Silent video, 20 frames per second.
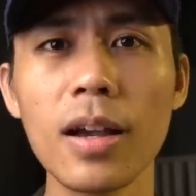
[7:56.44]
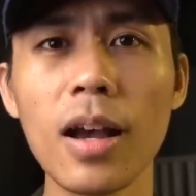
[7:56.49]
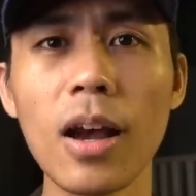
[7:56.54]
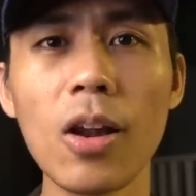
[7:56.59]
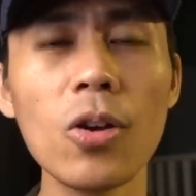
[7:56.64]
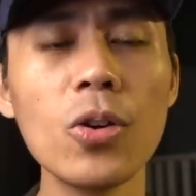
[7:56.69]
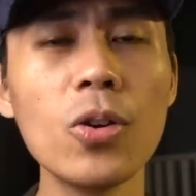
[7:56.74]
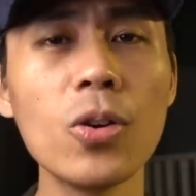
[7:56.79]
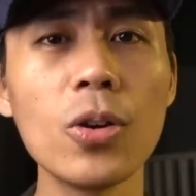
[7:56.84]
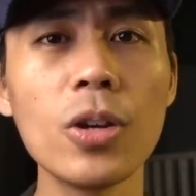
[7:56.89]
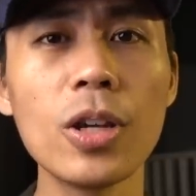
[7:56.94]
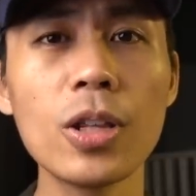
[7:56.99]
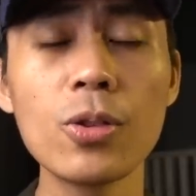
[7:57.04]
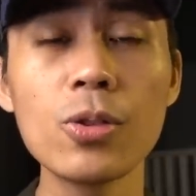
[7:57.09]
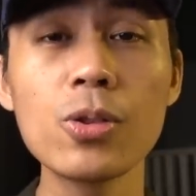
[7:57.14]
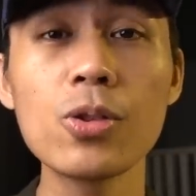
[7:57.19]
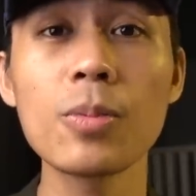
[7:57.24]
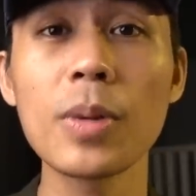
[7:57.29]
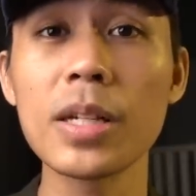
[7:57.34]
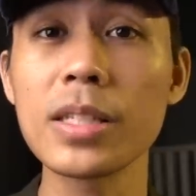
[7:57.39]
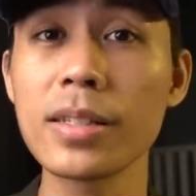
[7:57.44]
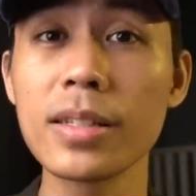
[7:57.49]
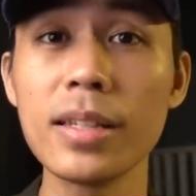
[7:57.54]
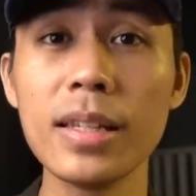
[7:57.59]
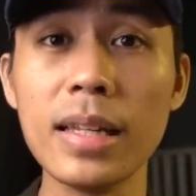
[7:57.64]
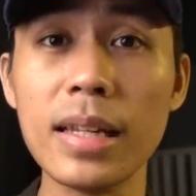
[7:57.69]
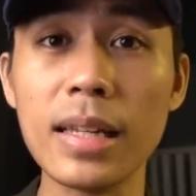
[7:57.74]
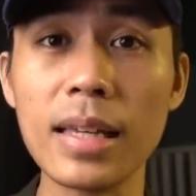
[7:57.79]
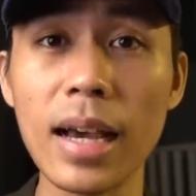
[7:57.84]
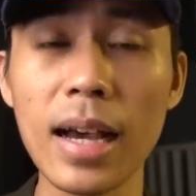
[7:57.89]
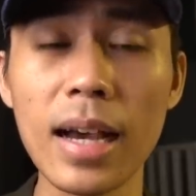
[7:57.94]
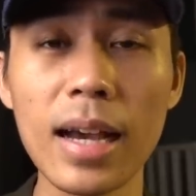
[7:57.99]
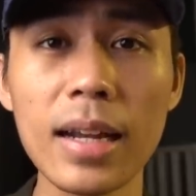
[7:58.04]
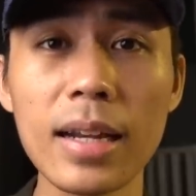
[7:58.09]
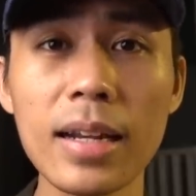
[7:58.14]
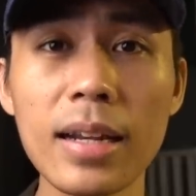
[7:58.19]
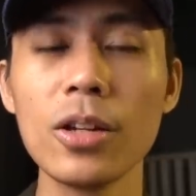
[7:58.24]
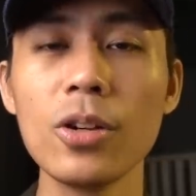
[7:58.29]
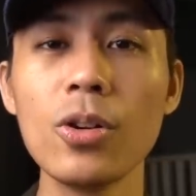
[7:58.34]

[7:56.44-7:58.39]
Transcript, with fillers: kalau Doi itu cuma sendirian,